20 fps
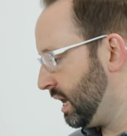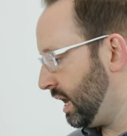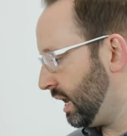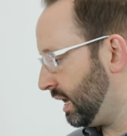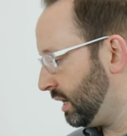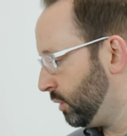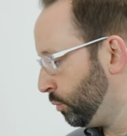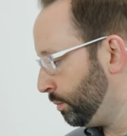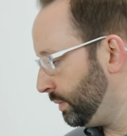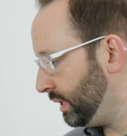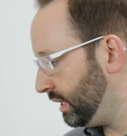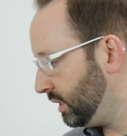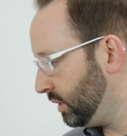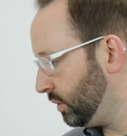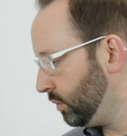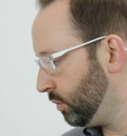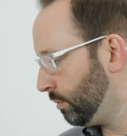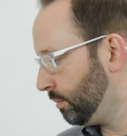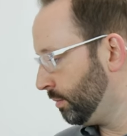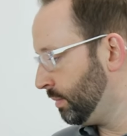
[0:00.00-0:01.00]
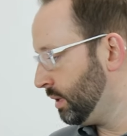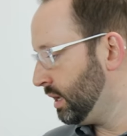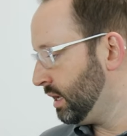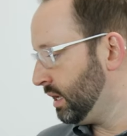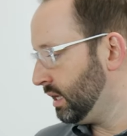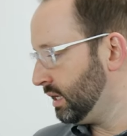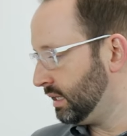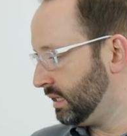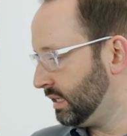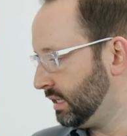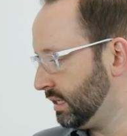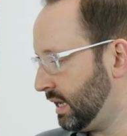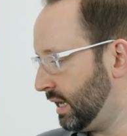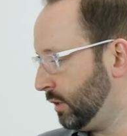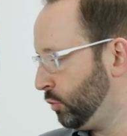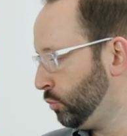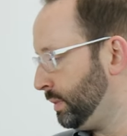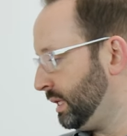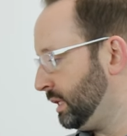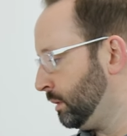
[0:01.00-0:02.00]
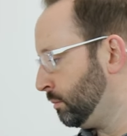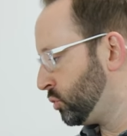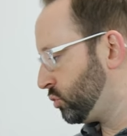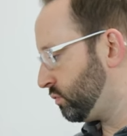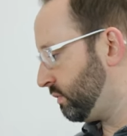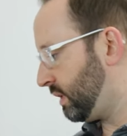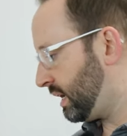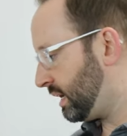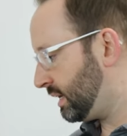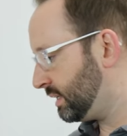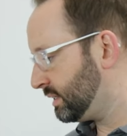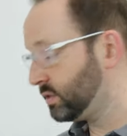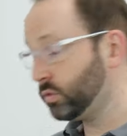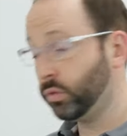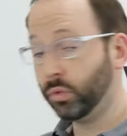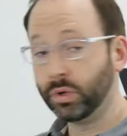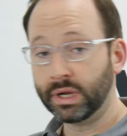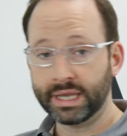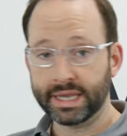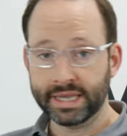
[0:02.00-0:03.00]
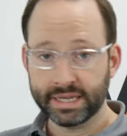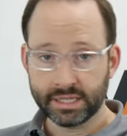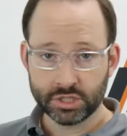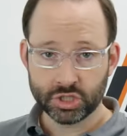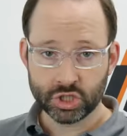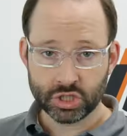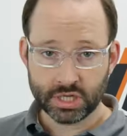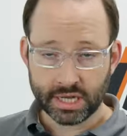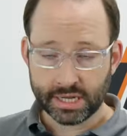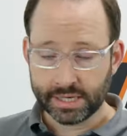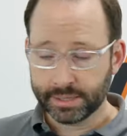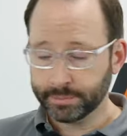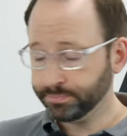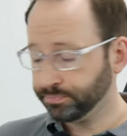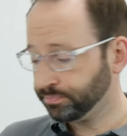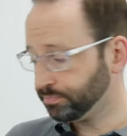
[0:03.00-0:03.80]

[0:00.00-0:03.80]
Aluminium, äh, Aluminium-Schwarz oder Edelstahl